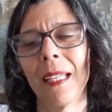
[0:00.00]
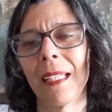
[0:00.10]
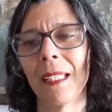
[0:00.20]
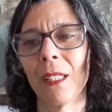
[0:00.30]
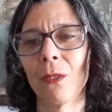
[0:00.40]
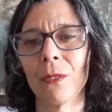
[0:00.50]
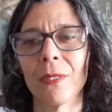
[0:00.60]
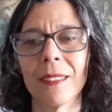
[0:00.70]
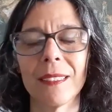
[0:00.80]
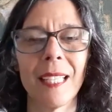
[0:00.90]
Ela
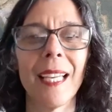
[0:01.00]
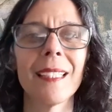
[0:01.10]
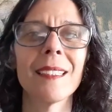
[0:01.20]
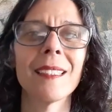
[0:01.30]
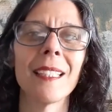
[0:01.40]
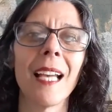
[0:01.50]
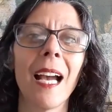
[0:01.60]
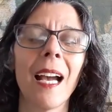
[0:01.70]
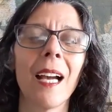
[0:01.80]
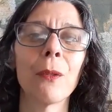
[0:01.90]
consegue ser
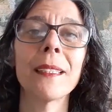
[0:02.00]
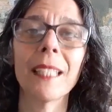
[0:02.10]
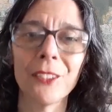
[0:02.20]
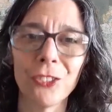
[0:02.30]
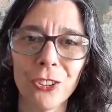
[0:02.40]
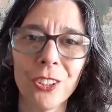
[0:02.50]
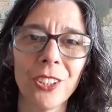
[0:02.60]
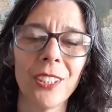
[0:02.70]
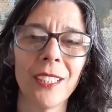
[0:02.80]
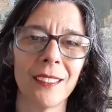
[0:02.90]
a
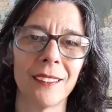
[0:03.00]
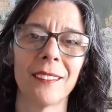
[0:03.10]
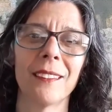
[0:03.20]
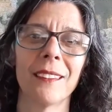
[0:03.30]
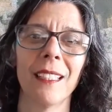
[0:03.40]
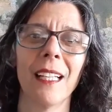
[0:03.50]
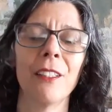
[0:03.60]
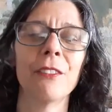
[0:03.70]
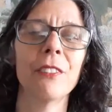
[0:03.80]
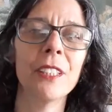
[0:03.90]
coitadinha,
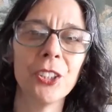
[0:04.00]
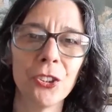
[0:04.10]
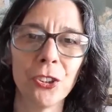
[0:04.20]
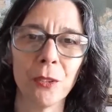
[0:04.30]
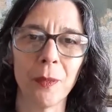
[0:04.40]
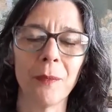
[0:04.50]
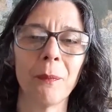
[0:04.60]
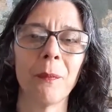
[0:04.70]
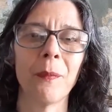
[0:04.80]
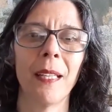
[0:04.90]
a vítima,
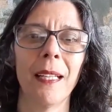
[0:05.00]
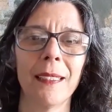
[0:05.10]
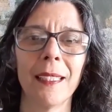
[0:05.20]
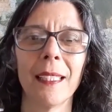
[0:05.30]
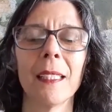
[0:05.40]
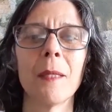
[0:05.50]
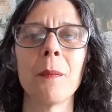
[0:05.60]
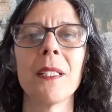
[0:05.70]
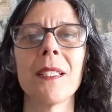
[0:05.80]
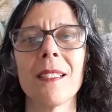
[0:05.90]
aquela que
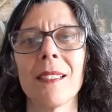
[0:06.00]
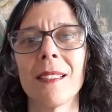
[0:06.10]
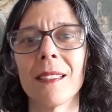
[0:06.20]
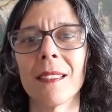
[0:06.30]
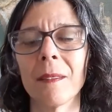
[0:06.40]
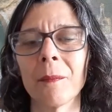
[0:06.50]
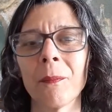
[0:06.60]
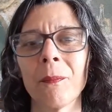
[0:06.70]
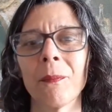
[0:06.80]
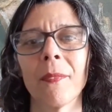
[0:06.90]
precisa
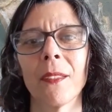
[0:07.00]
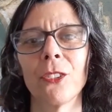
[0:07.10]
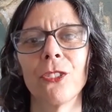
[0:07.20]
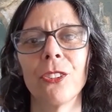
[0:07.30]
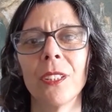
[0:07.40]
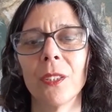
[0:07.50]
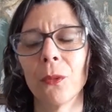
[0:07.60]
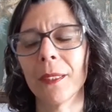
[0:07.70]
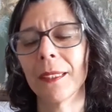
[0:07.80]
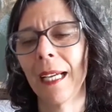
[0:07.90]
de
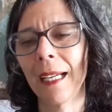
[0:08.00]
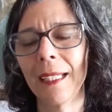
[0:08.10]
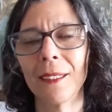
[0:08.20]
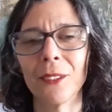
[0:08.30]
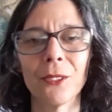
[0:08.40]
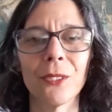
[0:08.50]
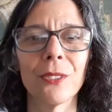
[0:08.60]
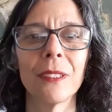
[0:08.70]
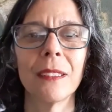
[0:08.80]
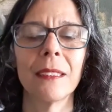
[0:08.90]

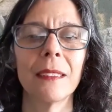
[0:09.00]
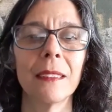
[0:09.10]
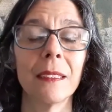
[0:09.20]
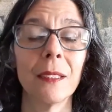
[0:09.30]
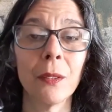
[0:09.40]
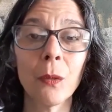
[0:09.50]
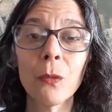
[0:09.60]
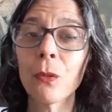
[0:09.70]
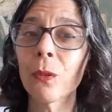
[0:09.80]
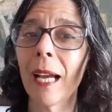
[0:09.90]
cuidados. Então é
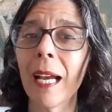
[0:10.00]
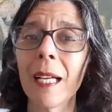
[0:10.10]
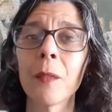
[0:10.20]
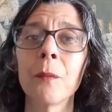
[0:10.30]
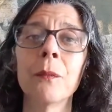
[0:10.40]
um lugar